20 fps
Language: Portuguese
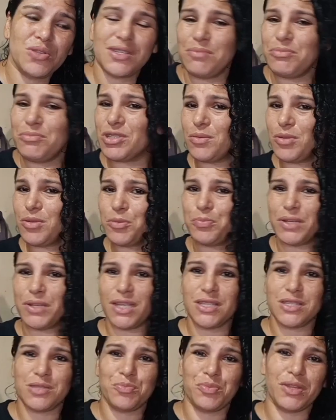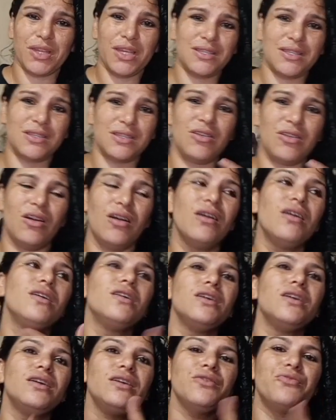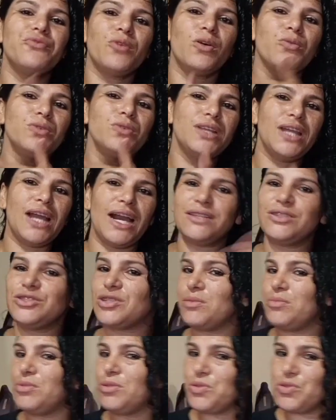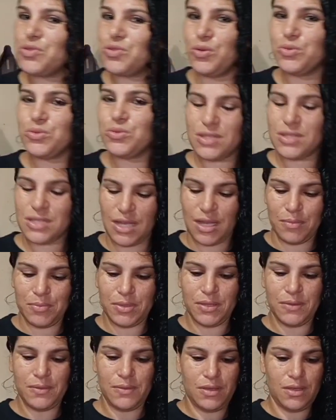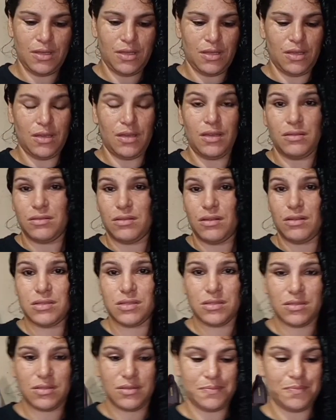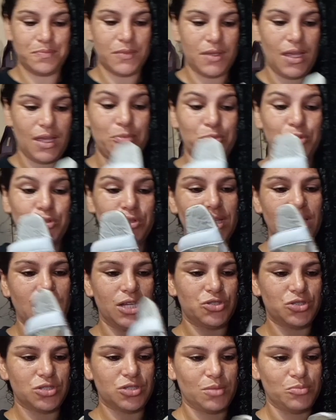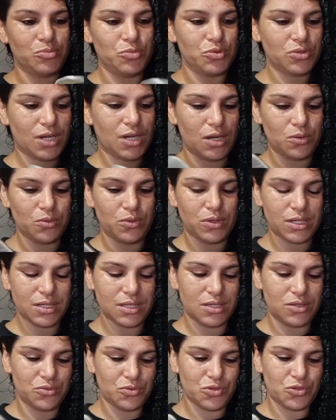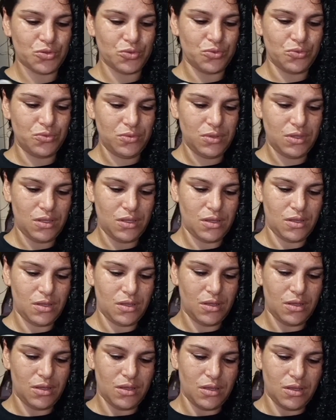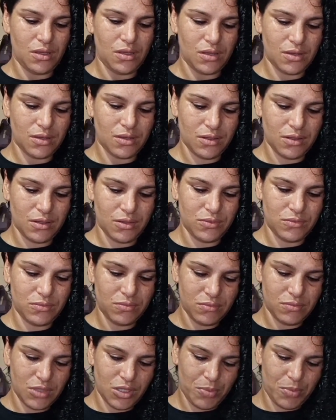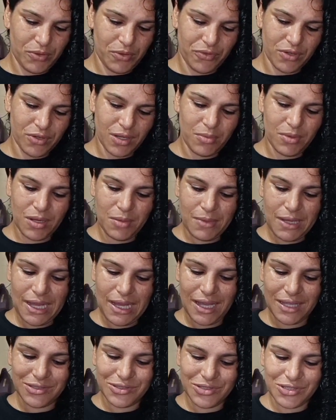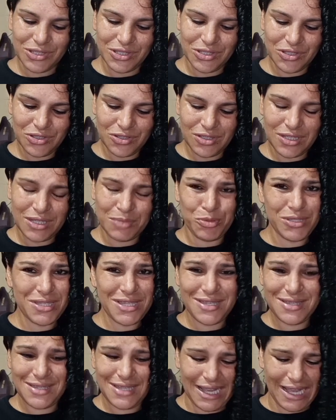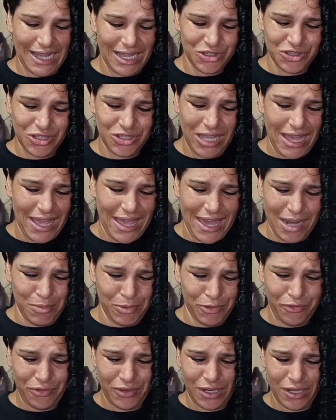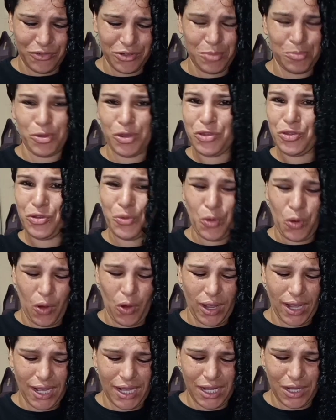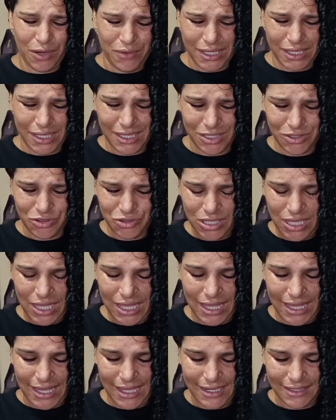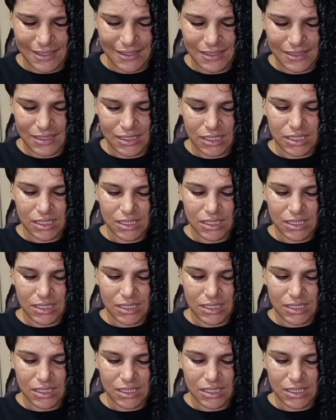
eu tô sempre de cabelo preso, porque assim, ó, eu fico agoniada de cabelo solto, sabe? Nossa, é muito quente, tá muito calor aqui no sul. Então, eu prefiro cabelo amarrado, gente. Depois que secar, já era, minha filha. bota um cocão aqui, já era.